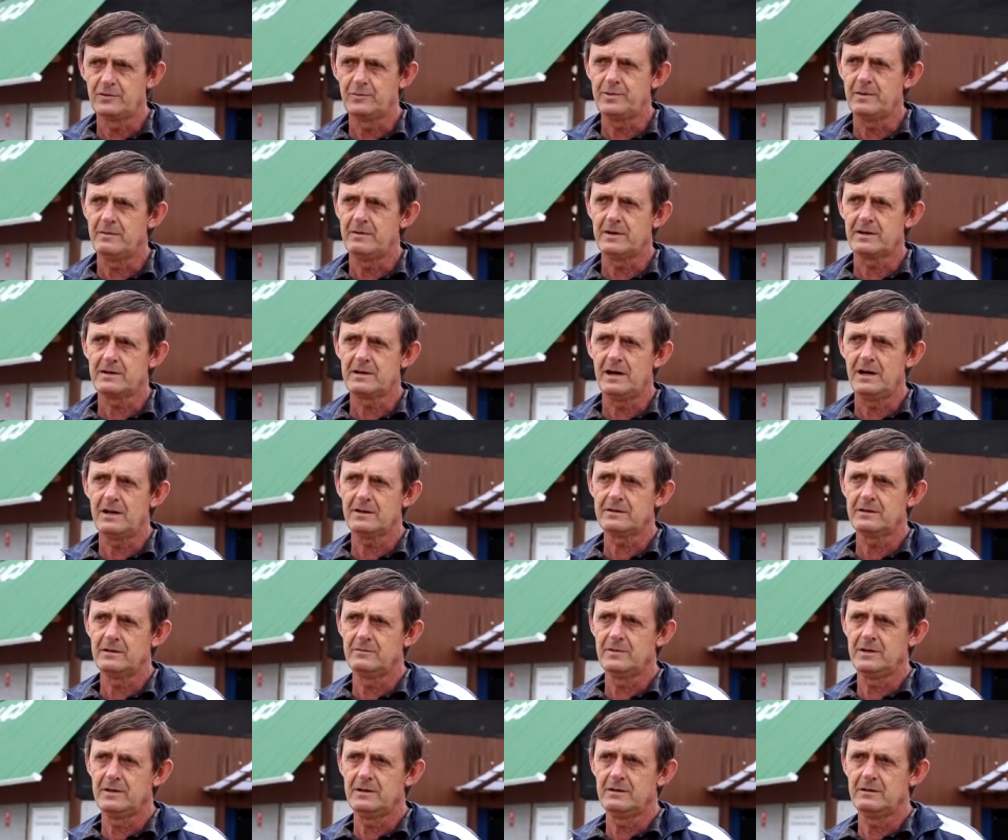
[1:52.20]
supermercado
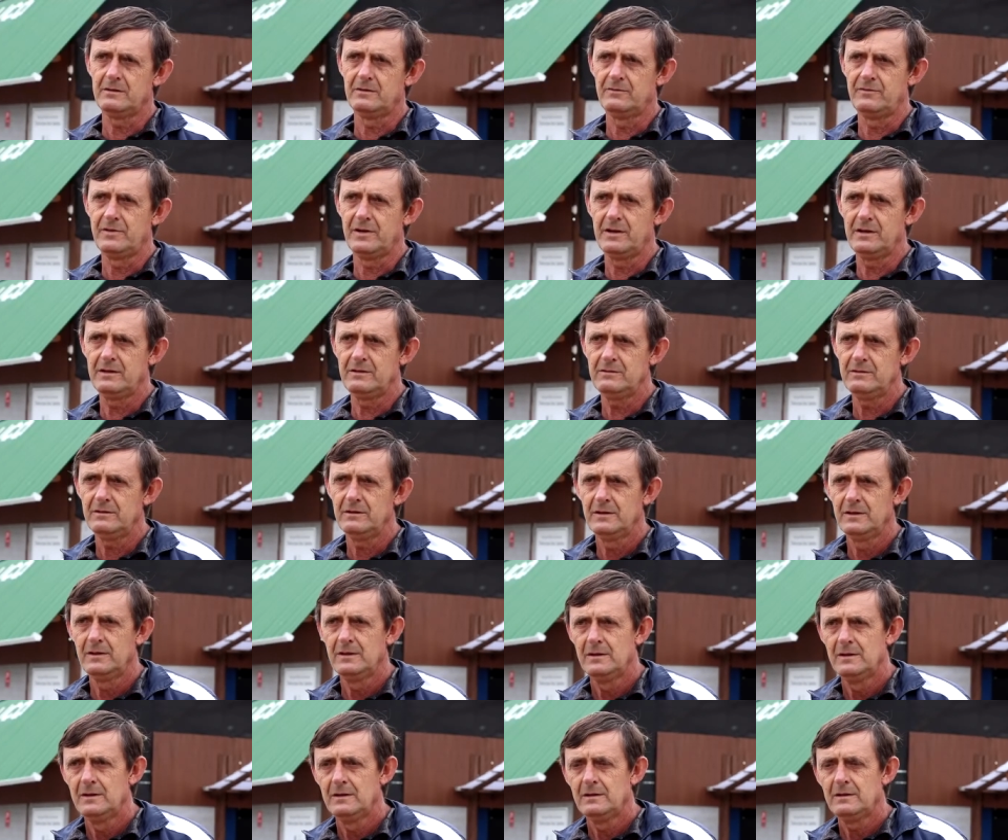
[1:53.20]
também eu vendo,
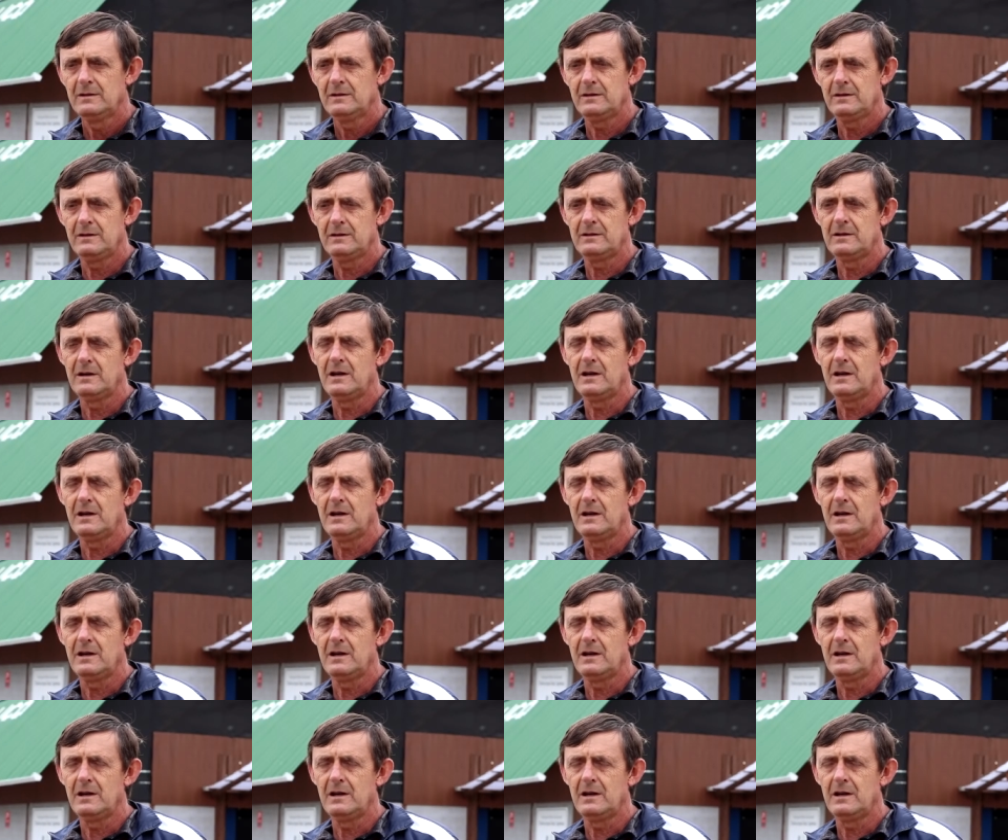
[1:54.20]
e